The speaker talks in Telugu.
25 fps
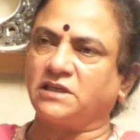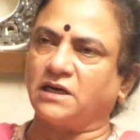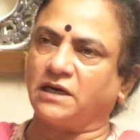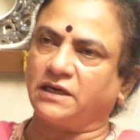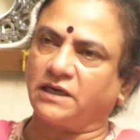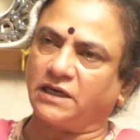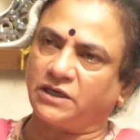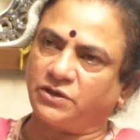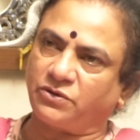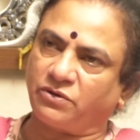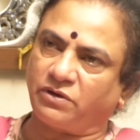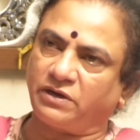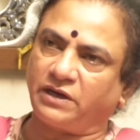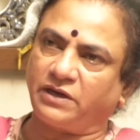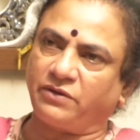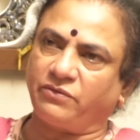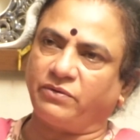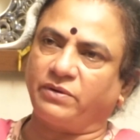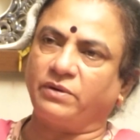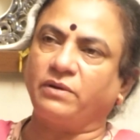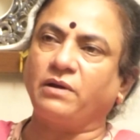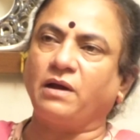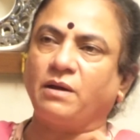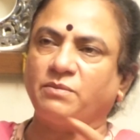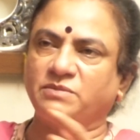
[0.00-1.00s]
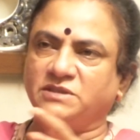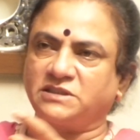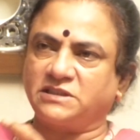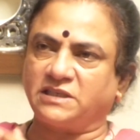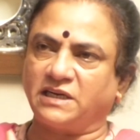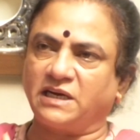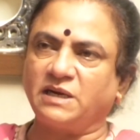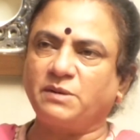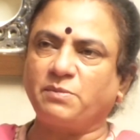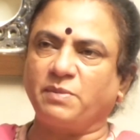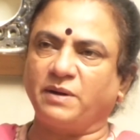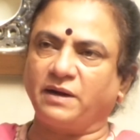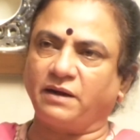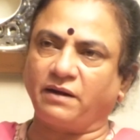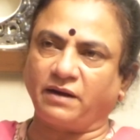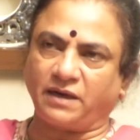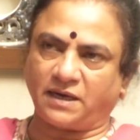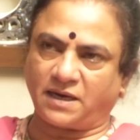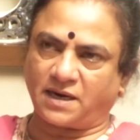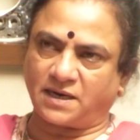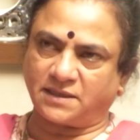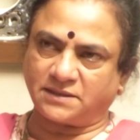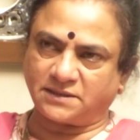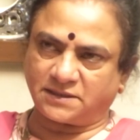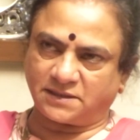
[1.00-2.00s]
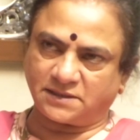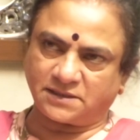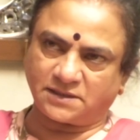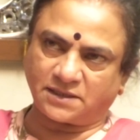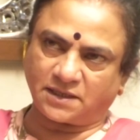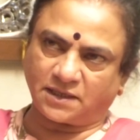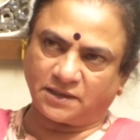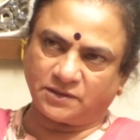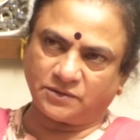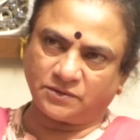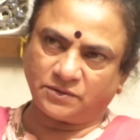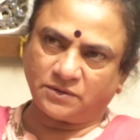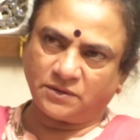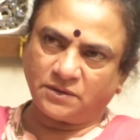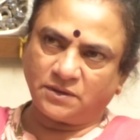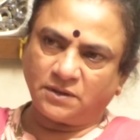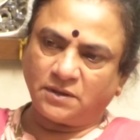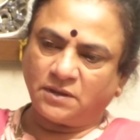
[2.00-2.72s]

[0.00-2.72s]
స్టార్ట్ అయ్యి ట్వంటీ వరకు ఆమె స్టేట్మెంట్ రికార్డ్ చేశారు